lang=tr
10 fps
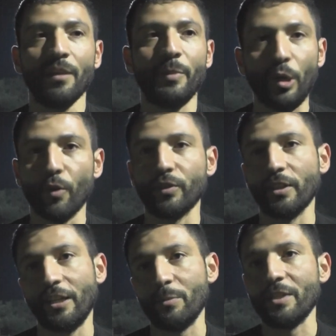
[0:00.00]
Playoff'ta
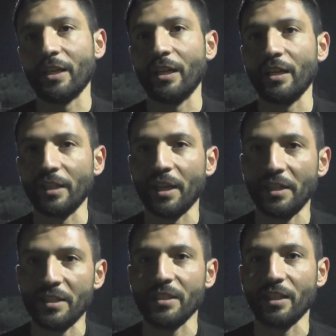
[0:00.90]
da elimizden gelen yine en
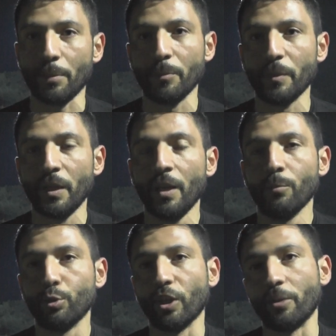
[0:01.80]
iyisini yapıp
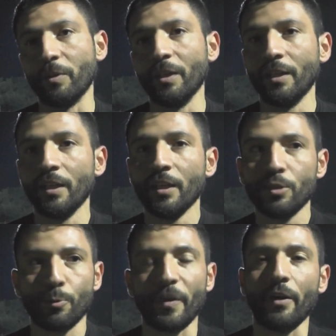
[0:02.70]
bu takımı
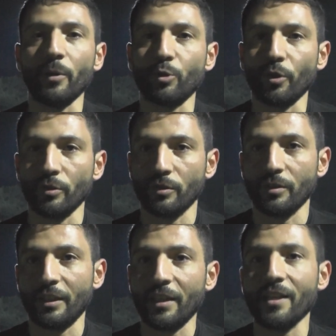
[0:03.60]
süper amatör
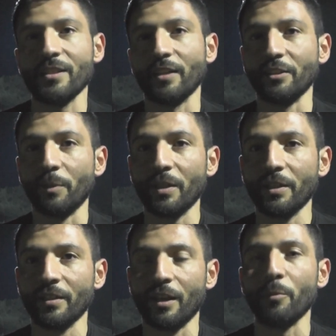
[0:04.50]
lige kazandırmak
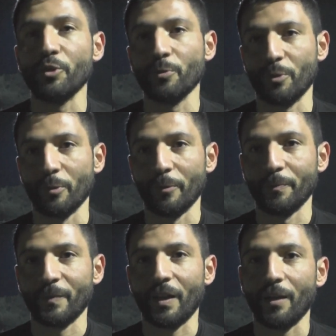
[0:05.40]
amacımız bu
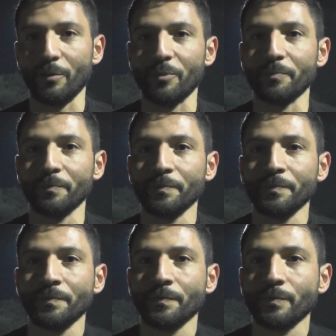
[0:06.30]
abicim.
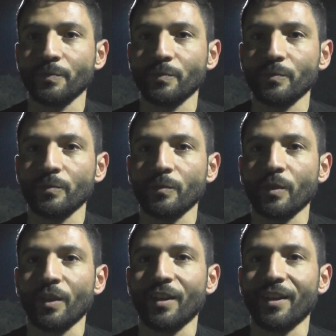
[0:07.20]
Peki kaleci olarak sen
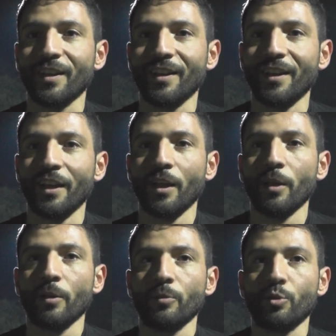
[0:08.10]
kaç gol yedin şu
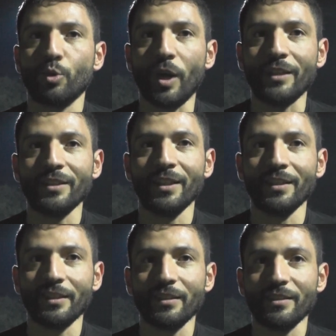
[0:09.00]
an? Şu
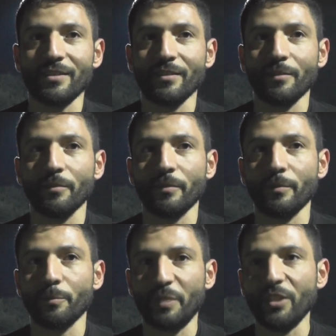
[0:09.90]
anda e,
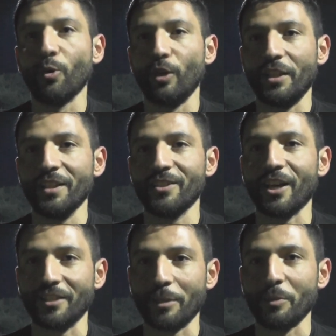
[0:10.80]
bir gol yedik.
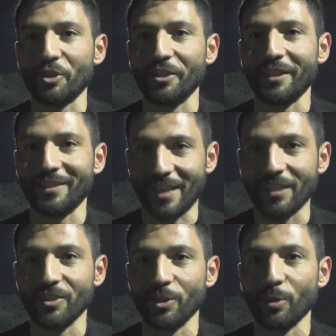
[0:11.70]
Çardak maçında
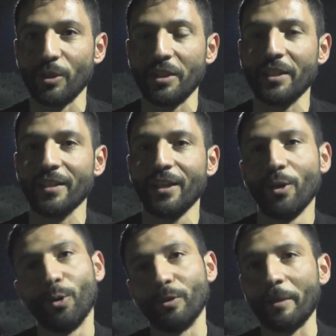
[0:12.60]
sadece gol yedik.
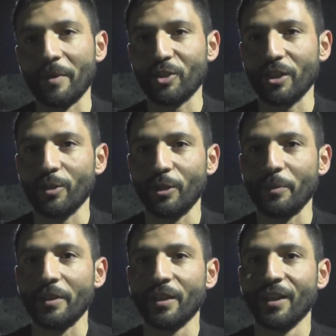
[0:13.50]
Ondan başka gol
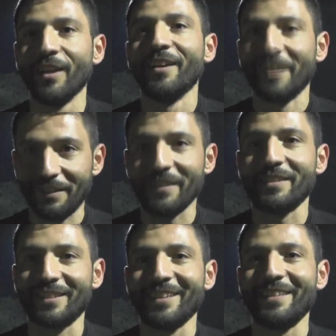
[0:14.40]
Bir gol yedim.
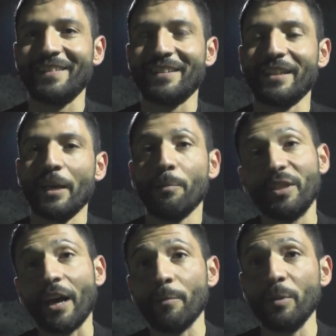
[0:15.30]
Evet, evet.
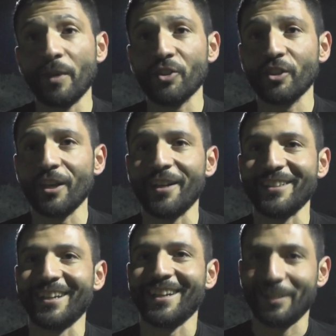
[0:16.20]
Bir, ta- bir maçta da
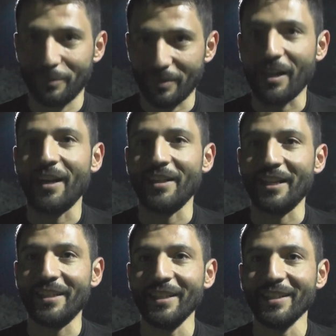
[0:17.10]
Arda
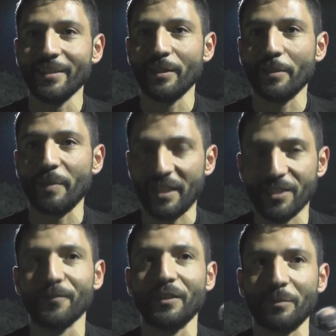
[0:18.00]
kaledeydi. E,
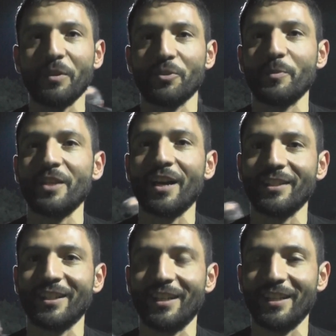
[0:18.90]
5-0'lık maçımızda
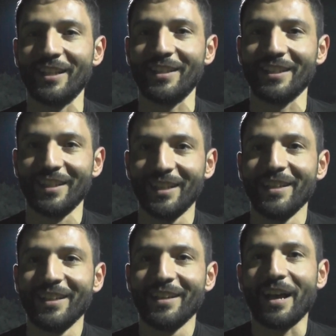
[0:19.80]
Arda kaledeydi.
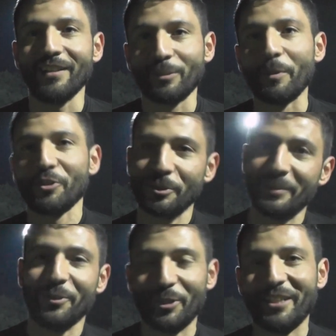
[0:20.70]
6 maçta
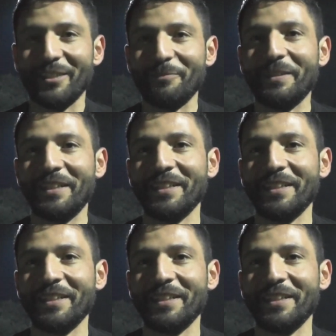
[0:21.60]
bir gol diyelim.